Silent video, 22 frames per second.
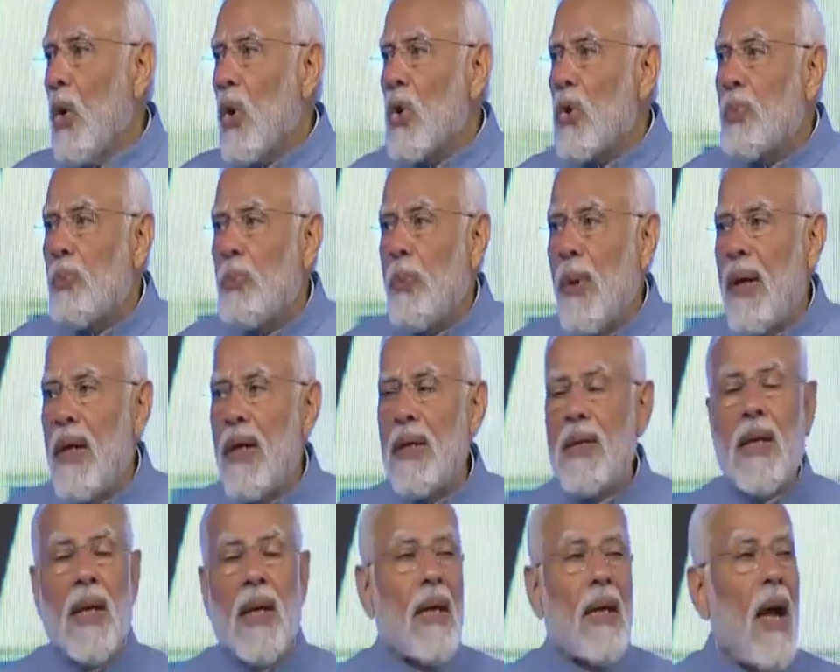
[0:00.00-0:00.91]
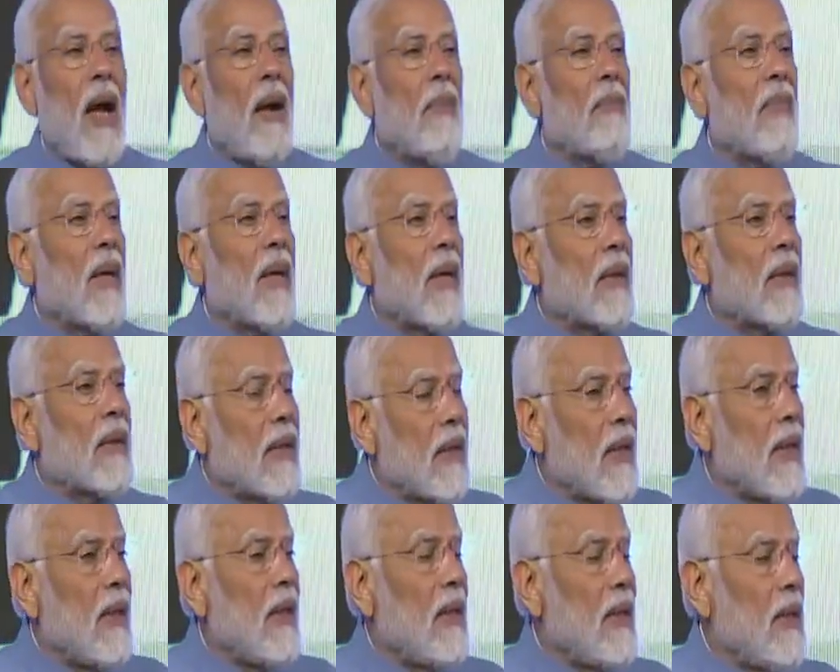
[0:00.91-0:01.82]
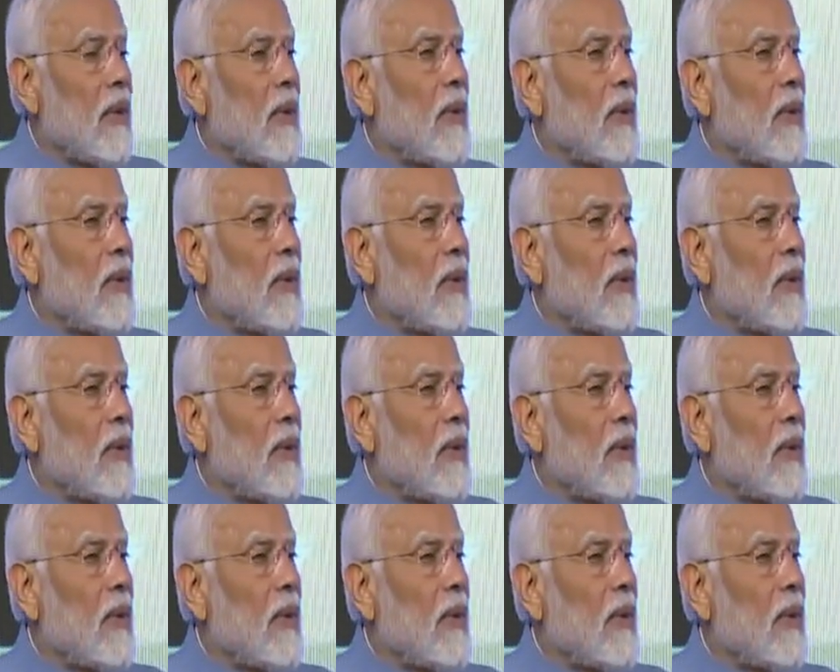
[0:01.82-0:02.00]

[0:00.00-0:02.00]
ওরকম স্পিডে কাজ করেছে